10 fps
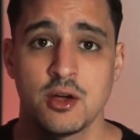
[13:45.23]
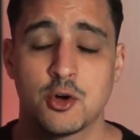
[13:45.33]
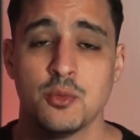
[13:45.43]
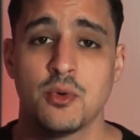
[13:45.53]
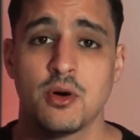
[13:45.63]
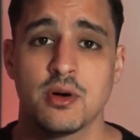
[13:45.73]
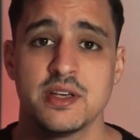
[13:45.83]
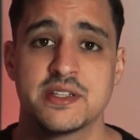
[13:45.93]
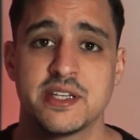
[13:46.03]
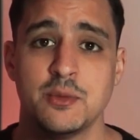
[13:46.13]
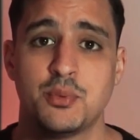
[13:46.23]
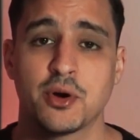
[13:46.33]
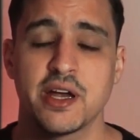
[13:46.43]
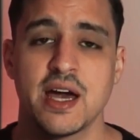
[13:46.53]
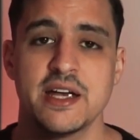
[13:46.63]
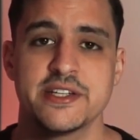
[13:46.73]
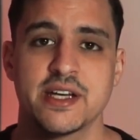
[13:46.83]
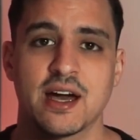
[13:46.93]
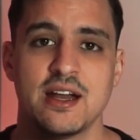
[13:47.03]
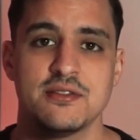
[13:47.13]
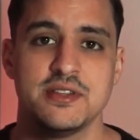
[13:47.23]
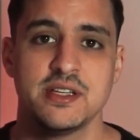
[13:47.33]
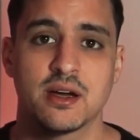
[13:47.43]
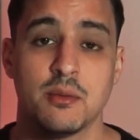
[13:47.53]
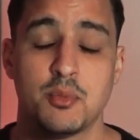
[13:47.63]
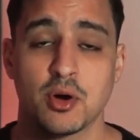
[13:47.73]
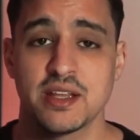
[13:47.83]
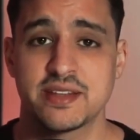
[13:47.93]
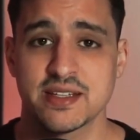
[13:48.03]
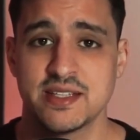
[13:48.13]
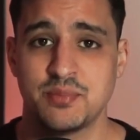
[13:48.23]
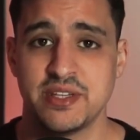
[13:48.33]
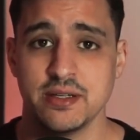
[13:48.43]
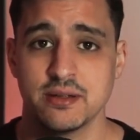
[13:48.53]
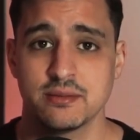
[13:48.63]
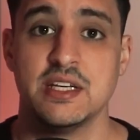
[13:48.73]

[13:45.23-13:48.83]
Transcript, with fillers: comment est-ce qu'il pourrait agir à l'avenir pour l'intercepter.